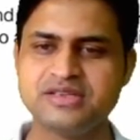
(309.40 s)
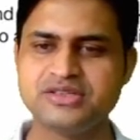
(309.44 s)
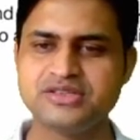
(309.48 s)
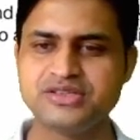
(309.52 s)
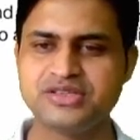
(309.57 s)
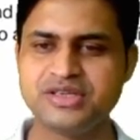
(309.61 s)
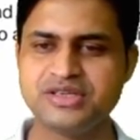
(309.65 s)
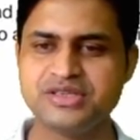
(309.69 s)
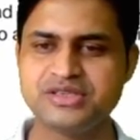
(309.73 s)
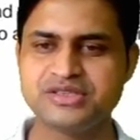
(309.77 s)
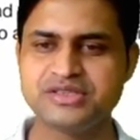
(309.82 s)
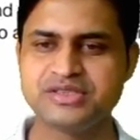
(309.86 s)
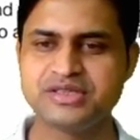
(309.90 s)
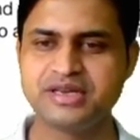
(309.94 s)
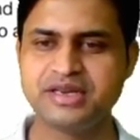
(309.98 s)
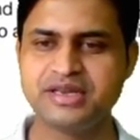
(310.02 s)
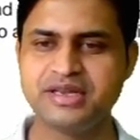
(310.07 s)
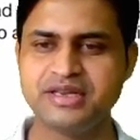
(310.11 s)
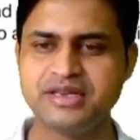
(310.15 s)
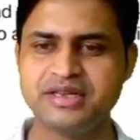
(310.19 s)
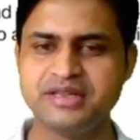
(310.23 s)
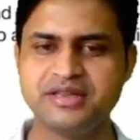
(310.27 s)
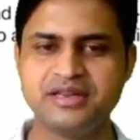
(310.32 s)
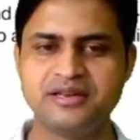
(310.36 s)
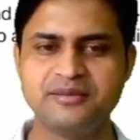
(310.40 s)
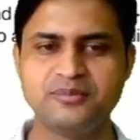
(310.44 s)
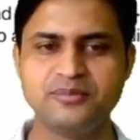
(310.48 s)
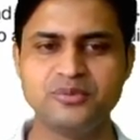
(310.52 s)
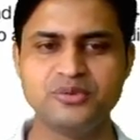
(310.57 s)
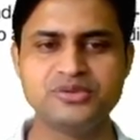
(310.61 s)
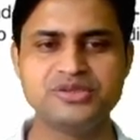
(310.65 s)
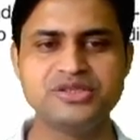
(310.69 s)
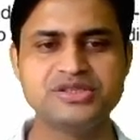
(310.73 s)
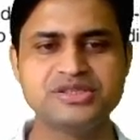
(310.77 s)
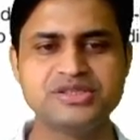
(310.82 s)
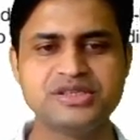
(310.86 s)
चेंज करेंगी देर
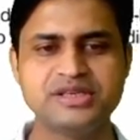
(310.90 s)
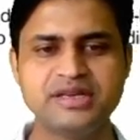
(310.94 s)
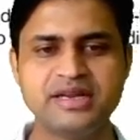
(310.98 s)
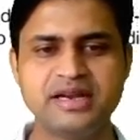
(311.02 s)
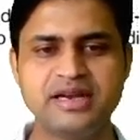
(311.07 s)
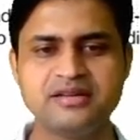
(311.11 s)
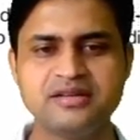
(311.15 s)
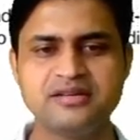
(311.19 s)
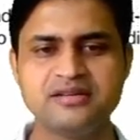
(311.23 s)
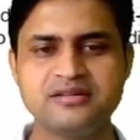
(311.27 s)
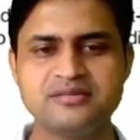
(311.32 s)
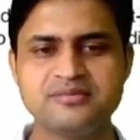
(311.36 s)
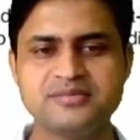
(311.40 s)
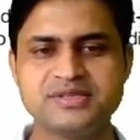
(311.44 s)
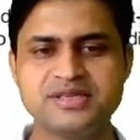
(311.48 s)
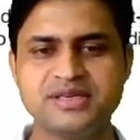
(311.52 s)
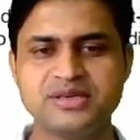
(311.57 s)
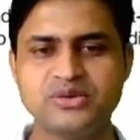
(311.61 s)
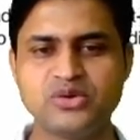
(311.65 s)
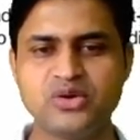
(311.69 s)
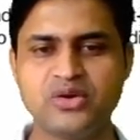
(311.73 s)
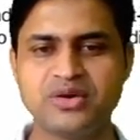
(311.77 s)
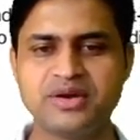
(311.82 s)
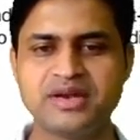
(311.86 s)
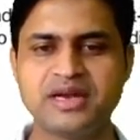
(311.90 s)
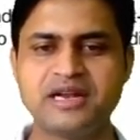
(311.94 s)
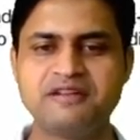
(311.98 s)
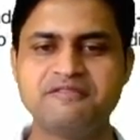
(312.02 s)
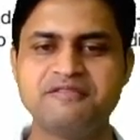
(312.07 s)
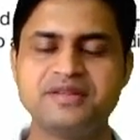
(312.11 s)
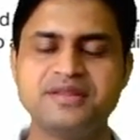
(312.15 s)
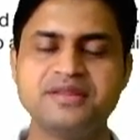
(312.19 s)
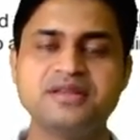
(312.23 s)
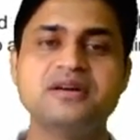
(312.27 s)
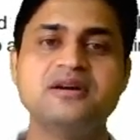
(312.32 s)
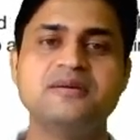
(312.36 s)
पोजिशन एंड कम्स इन कॉन्टेक्ट
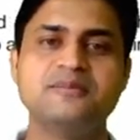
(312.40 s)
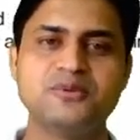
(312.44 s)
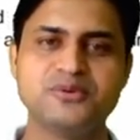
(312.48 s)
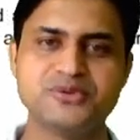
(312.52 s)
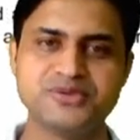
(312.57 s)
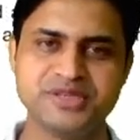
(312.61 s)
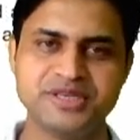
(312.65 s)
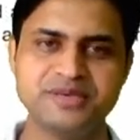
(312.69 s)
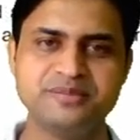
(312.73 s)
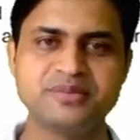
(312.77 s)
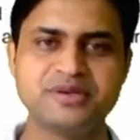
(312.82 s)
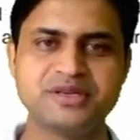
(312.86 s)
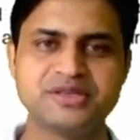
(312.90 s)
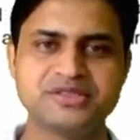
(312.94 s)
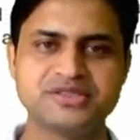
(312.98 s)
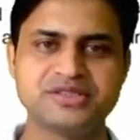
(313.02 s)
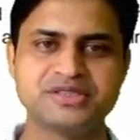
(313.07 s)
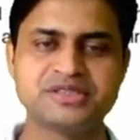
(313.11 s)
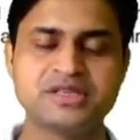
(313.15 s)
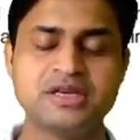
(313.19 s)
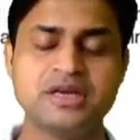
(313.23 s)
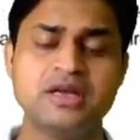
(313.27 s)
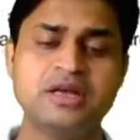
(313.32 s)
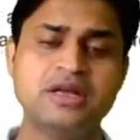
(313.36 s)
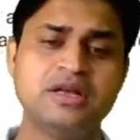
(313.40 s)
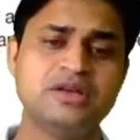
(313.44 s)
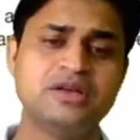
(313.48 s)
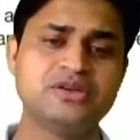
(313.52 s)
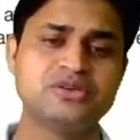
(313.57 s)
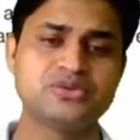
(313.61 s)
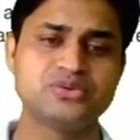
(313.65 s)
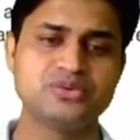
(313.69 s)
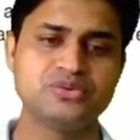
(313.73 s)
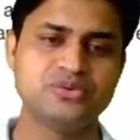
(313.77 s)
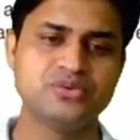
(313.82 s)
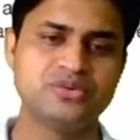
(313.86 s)
विद द अपोजिट ब्रश
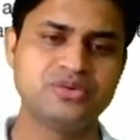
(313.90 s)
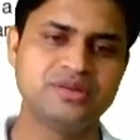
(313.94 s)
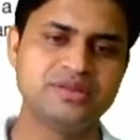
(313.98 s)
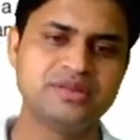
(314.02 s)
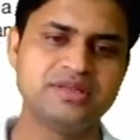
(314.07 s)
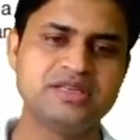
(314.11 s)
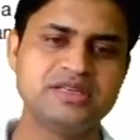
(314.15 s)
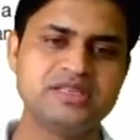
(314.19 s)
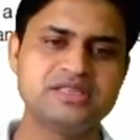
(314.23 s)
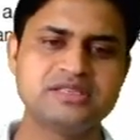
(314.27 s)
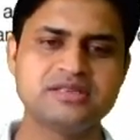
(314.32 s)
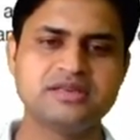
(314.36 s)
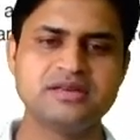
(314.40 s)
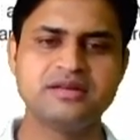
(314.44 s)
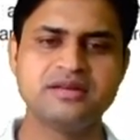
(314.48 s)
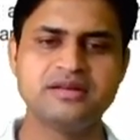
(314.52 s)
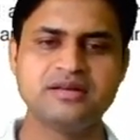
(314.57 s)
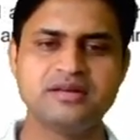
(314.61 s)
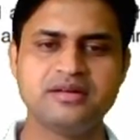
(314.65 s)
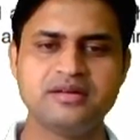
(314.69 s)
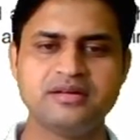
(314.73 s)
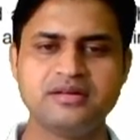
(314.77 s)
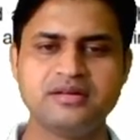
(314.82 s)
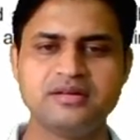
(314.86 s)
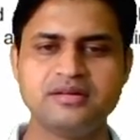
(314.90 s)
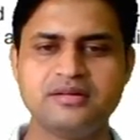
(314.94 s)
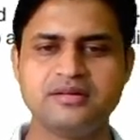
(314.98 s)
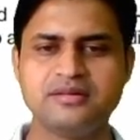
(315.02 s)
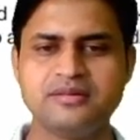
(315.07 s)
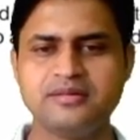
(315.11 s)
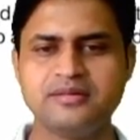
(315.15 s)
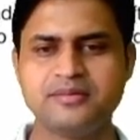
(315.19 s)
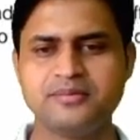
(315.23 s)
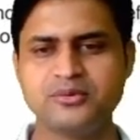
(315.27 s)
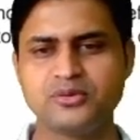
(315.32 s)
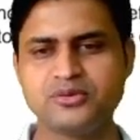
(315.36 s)
तो दिस
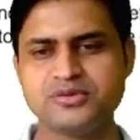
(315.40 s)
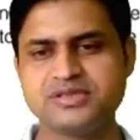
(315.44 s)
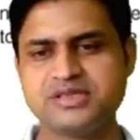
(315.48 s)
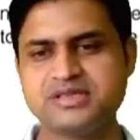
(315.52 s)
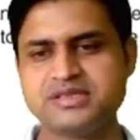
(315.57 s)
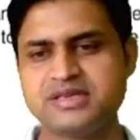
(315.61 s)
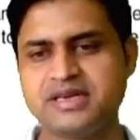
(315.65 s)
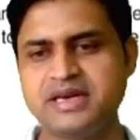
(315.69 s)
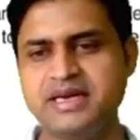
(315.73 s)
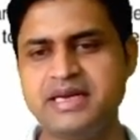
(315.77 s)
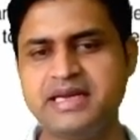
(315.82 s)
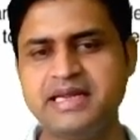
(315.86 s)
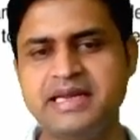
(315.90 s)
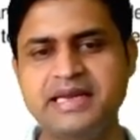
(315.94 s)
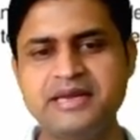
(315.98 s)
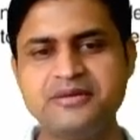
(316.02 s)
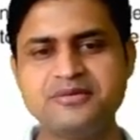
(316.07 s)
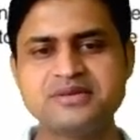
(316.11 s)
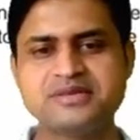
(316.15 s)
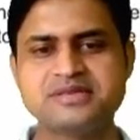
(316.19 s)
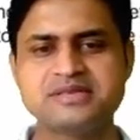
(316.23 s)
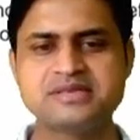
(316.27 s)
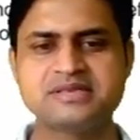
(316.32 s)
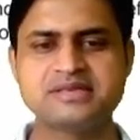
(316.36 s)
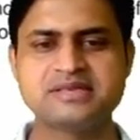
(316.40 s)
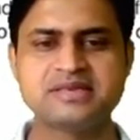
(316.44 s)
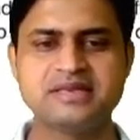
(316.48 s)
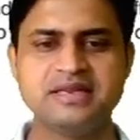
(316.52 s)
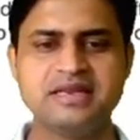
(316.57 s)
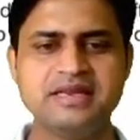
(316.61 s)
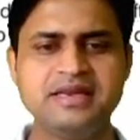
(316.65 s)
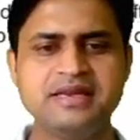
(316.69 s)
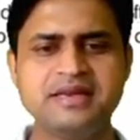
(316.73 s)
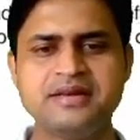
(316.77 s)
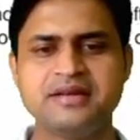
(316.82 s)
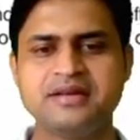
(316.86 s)
प्रोसेस
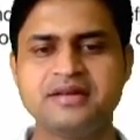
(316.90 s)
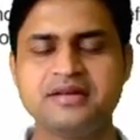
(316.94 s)
कंटिन्यूसली